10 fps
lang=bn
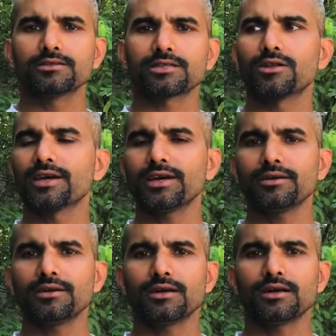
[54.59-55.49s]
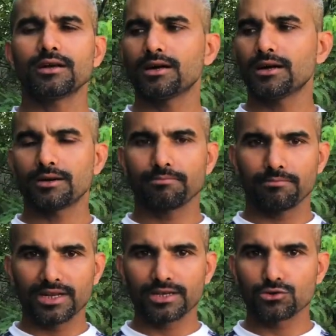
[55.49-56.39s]
তাহলে
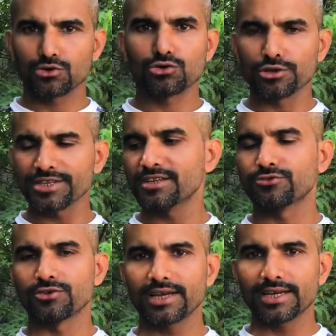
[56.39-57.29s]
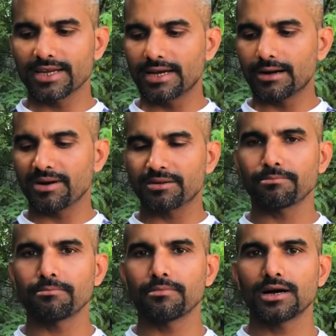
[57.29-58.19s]
মানে কোনো ক্ষতির কিছু নাই এখানে আমার
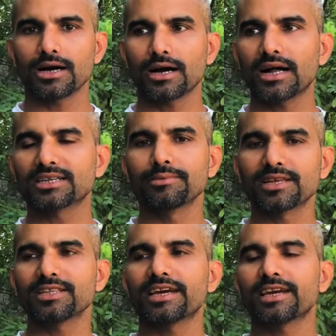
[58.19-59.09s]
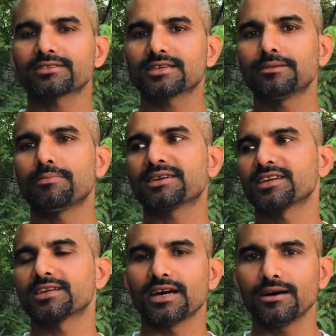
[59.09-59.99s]
আলটিমেটলি দেখা গেছে কি
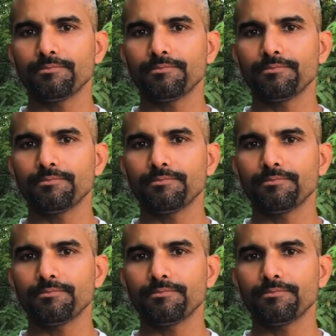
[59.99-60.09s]
মাসেলটা